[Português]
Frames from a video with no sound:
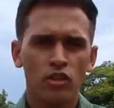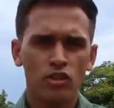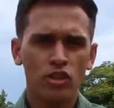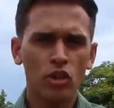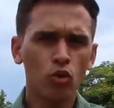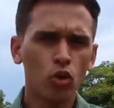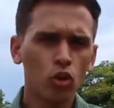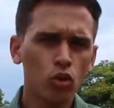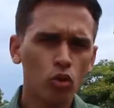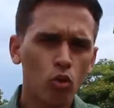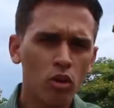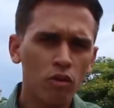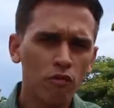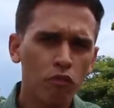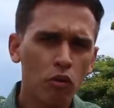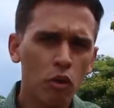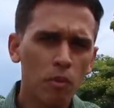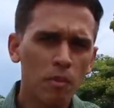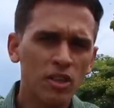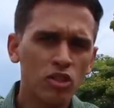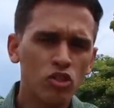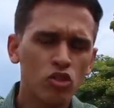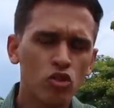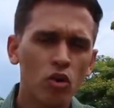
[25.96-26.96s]
De acordo com
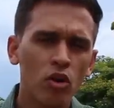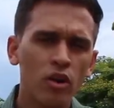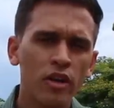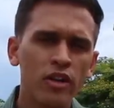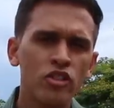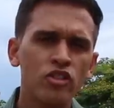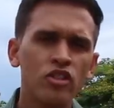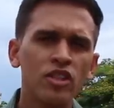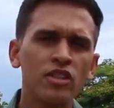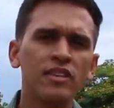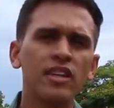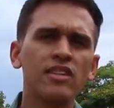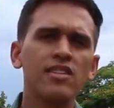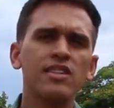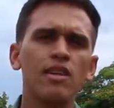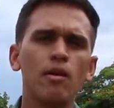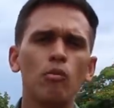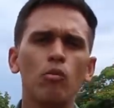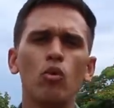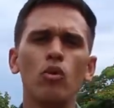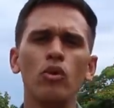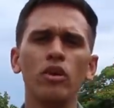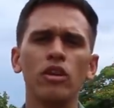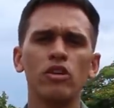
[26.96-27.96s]
informações de
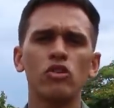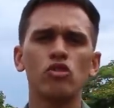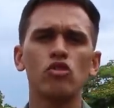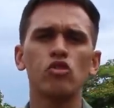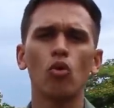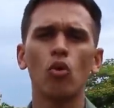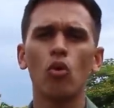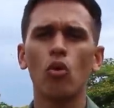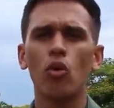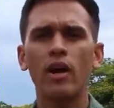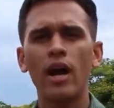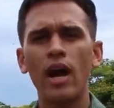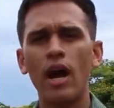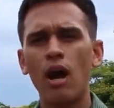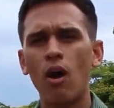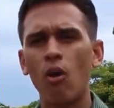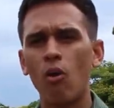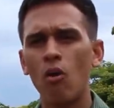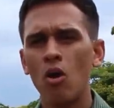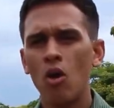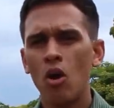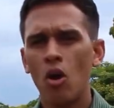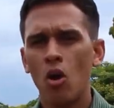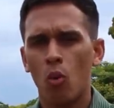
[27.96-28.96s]
testemunhas no
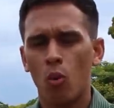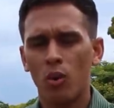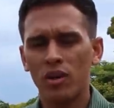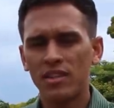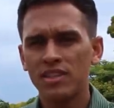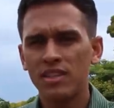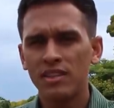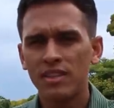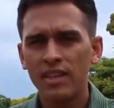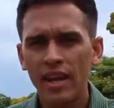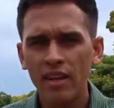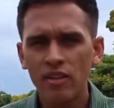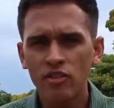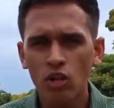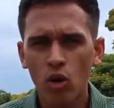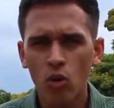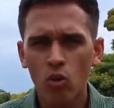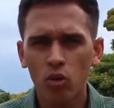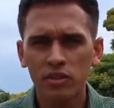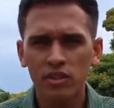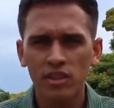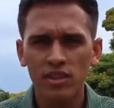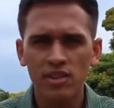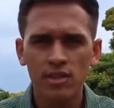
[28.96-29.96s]
local, o acidente
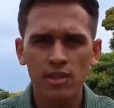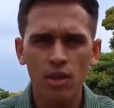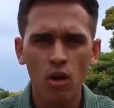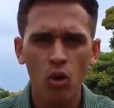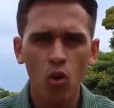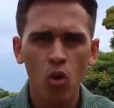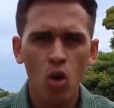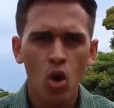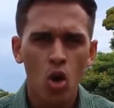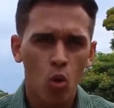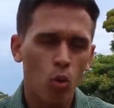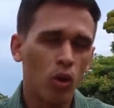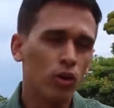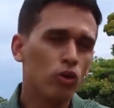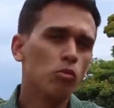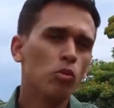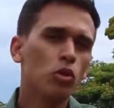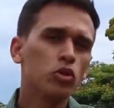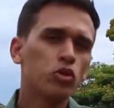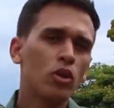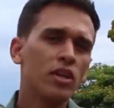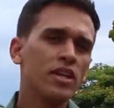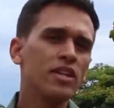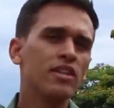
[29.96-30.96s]
aconteceu quando o
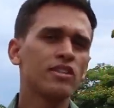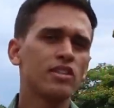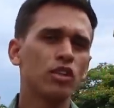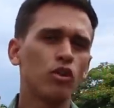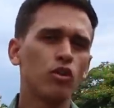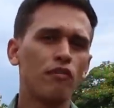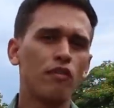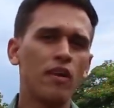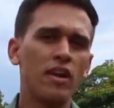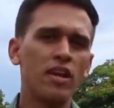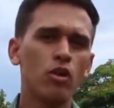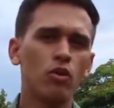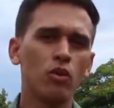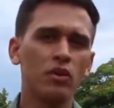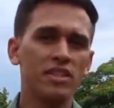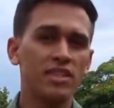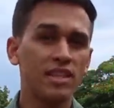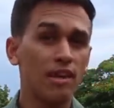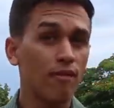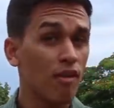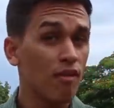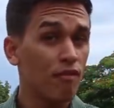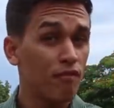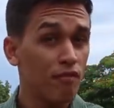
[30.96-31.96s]
motorista do veículo
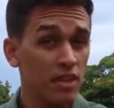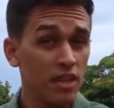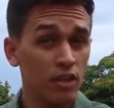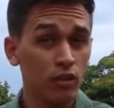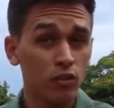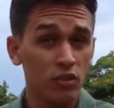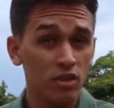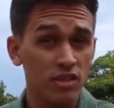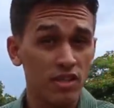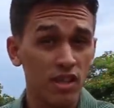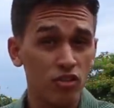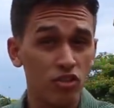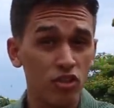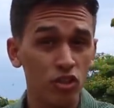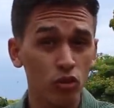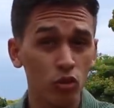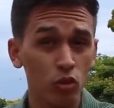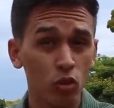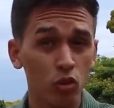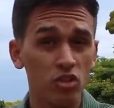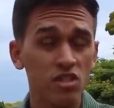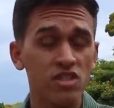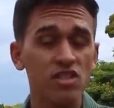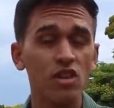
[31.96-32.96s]
estava vindo
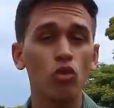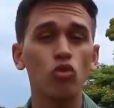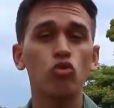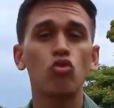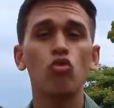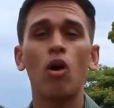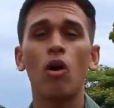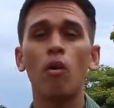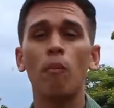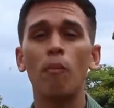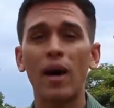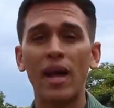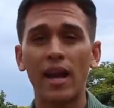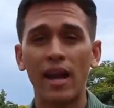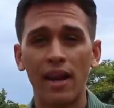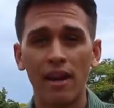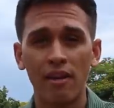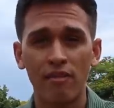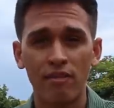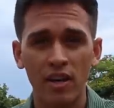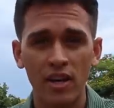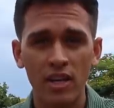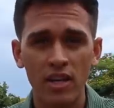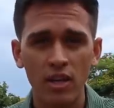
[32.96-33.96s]
sentido São João
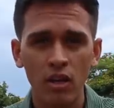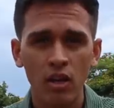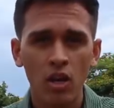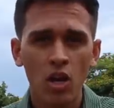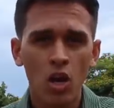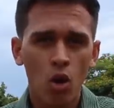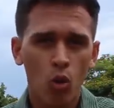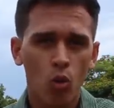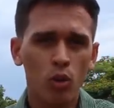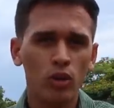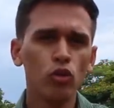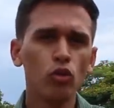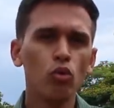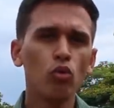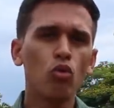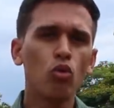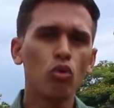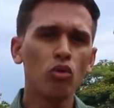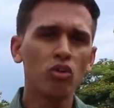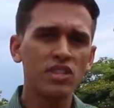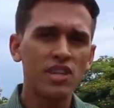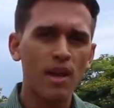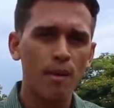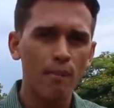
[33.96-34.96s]
Paranavaí, quando num
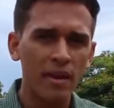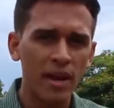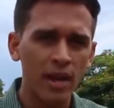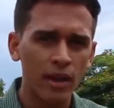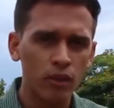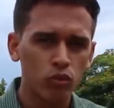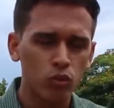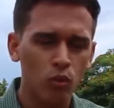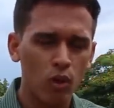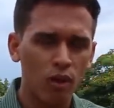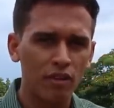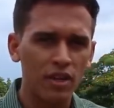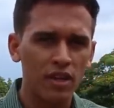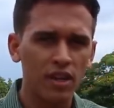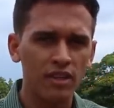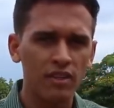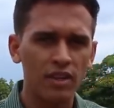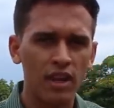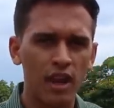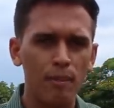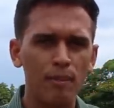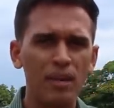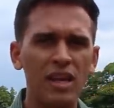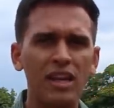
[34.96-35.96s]
cruzamento com a
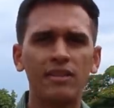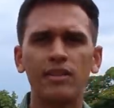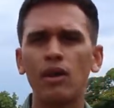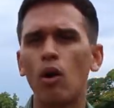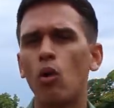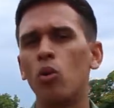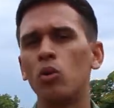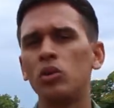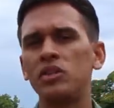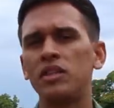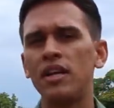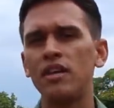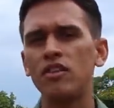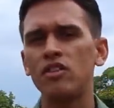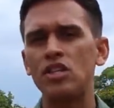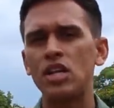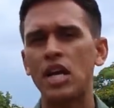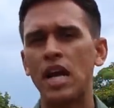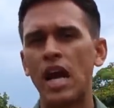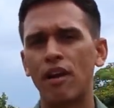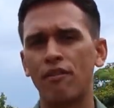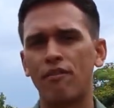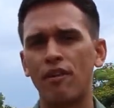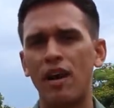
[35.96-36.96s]
Avenida Militão Rodrigues de
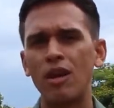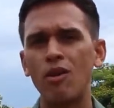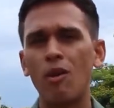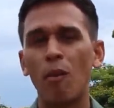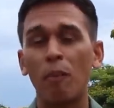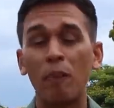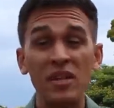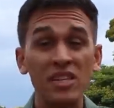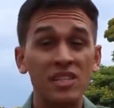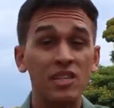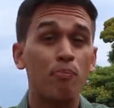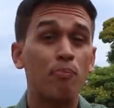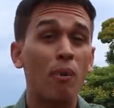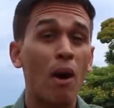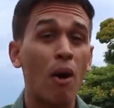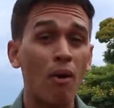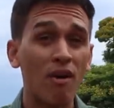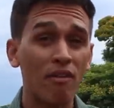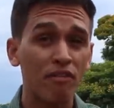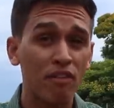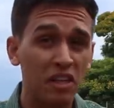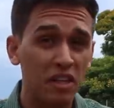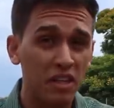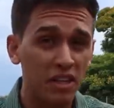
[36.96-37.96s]
Carvalho, a principal
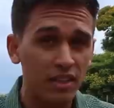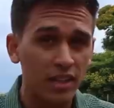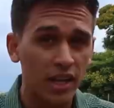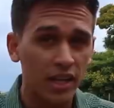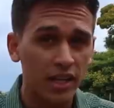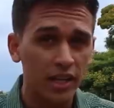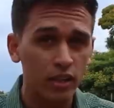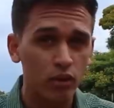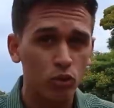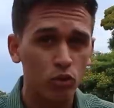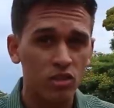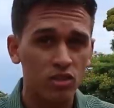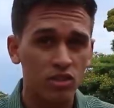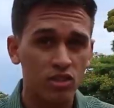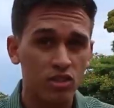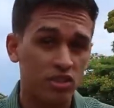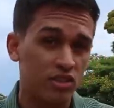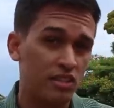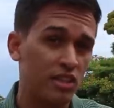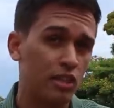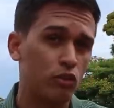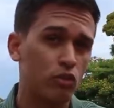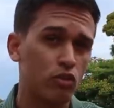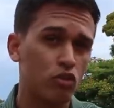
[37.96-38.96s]
avenida aqui do
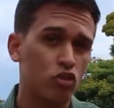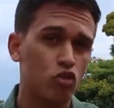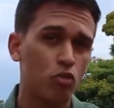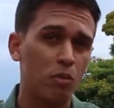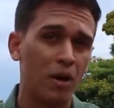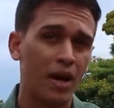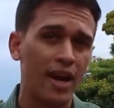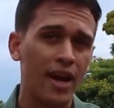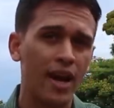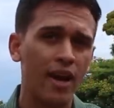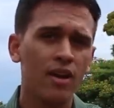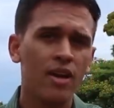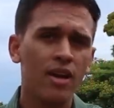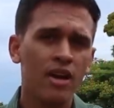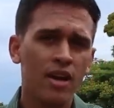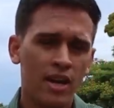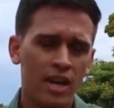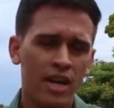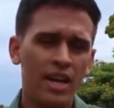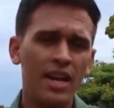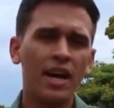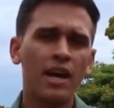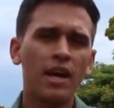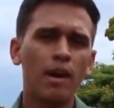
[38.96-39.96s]
distrito de Sumaré,
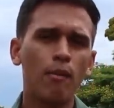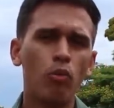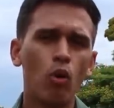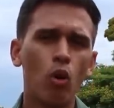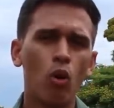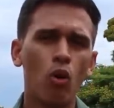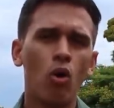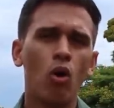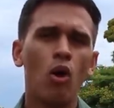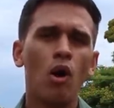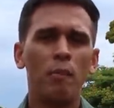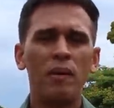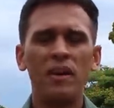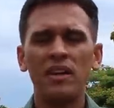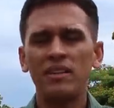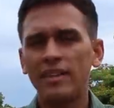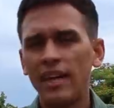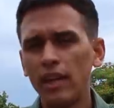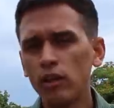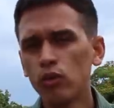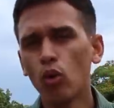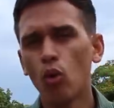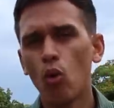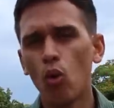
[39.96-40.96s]
ele acabou
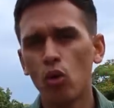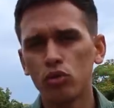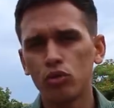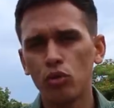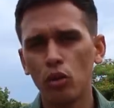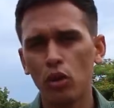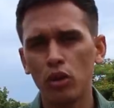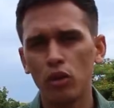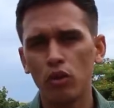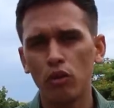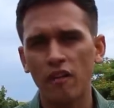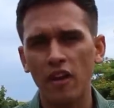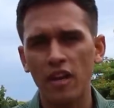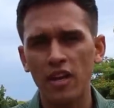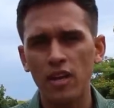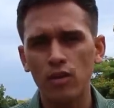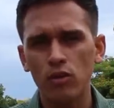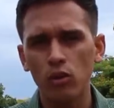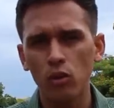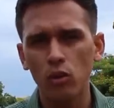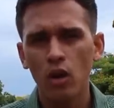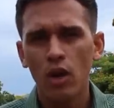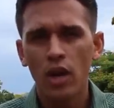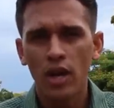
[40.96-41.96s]
perdendo o controle do
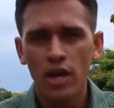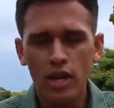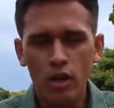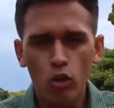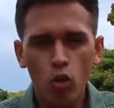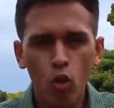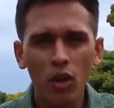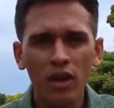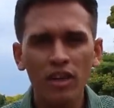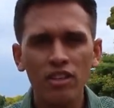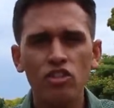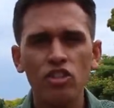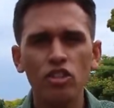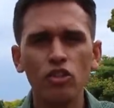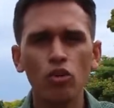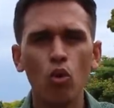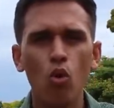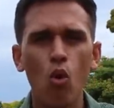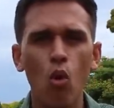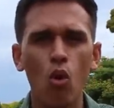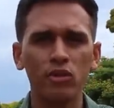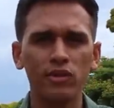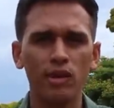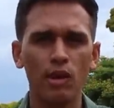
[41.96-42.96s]
veículo e colidindo
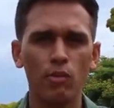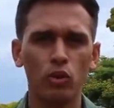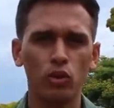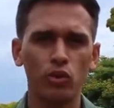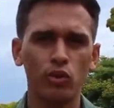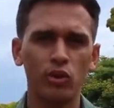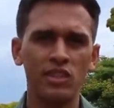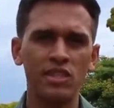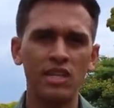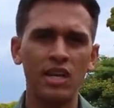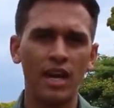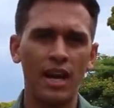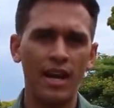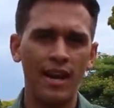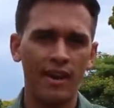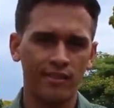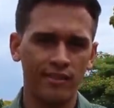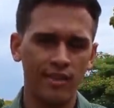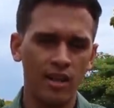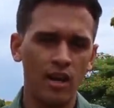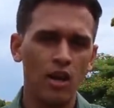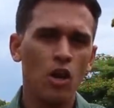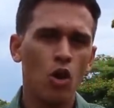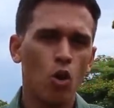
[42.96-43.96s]
contra a
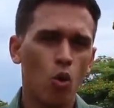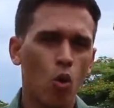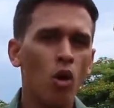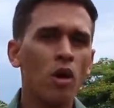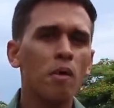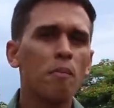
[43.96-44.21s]
motocicleta. Com o